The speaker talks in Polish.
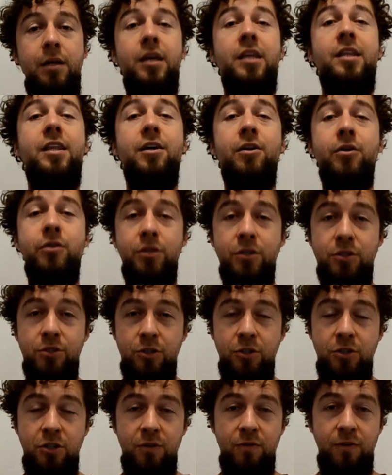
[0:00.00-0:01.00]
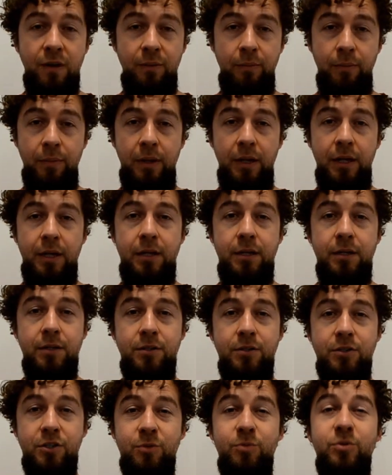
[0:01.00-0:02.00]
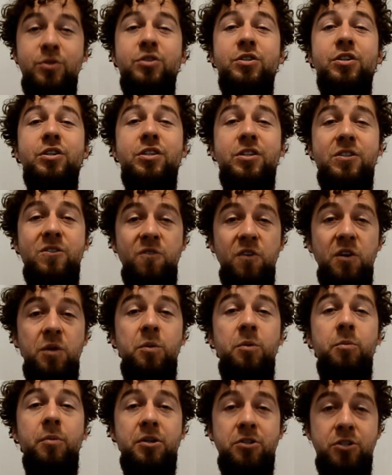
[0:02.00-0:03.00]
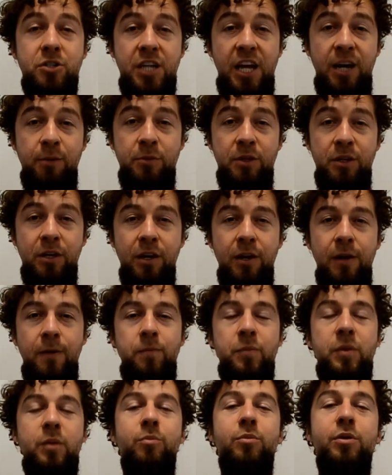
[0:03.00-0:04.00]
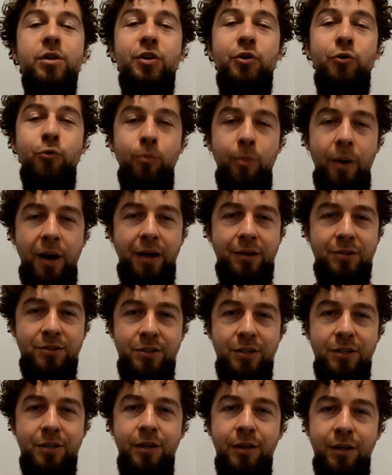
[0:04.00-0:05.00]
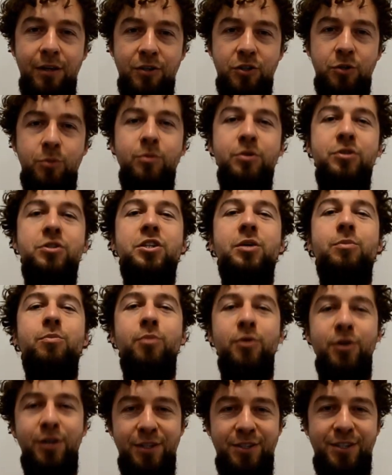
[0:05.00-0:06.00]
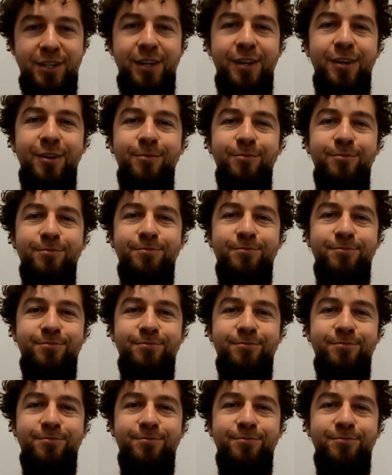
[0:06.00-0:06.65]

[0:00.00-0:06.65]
I tego też życzę Wam, żebyście ze swoimi marzeniami byli uparci i żebyście polecieli.